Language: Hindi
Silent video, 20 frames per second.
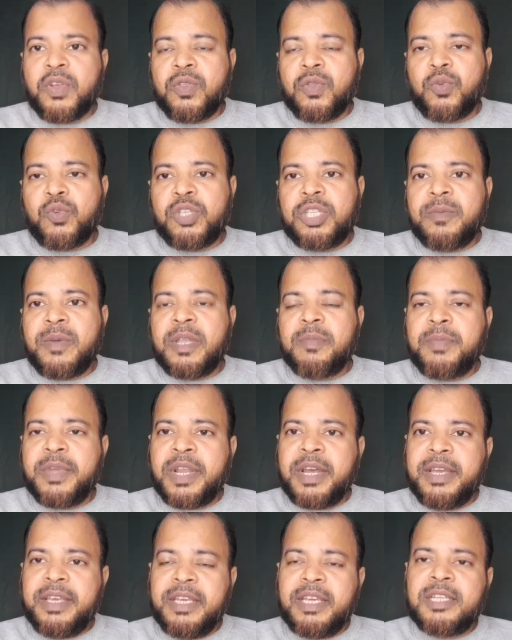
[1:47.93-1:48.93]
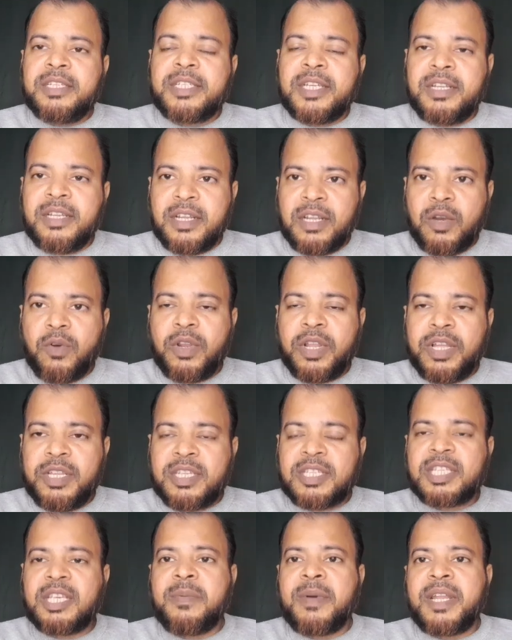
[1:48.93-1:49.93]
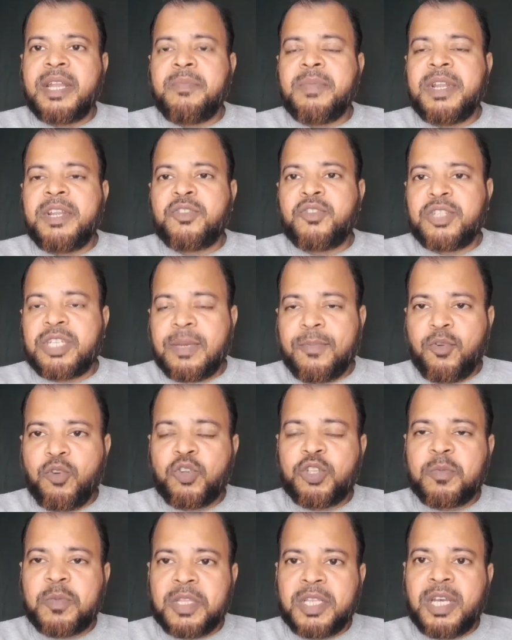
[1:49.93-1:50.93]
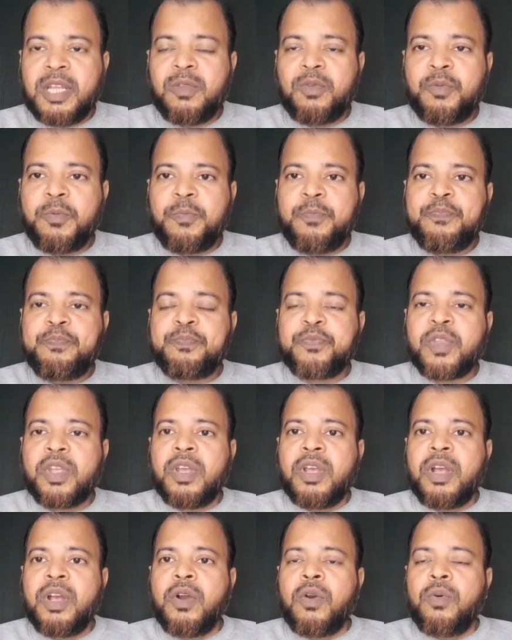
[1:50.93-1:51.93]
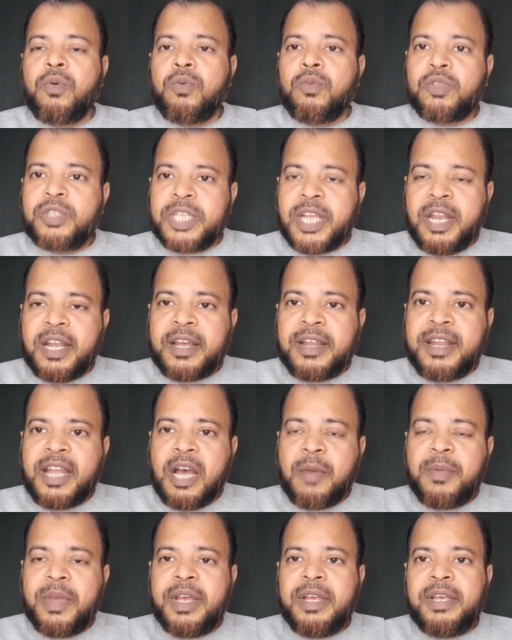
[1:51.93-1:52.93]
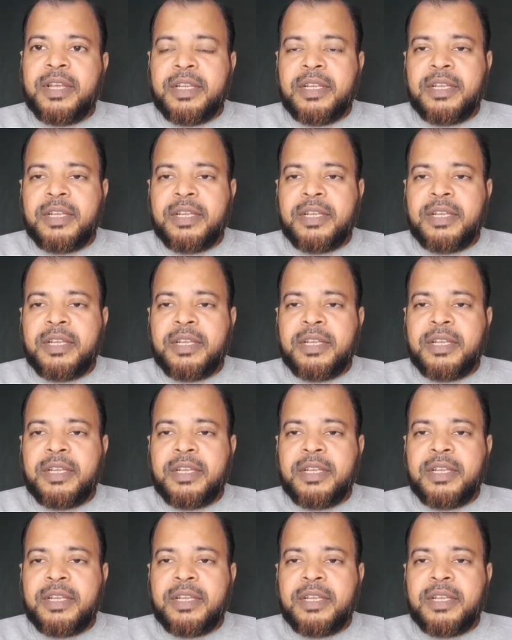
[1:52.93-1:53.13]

दूसरी बात मेरा एक चैनल और है जिसके बारे में मैंने सोचा आप लोगों से बता दूँ उस चैनल का नाम है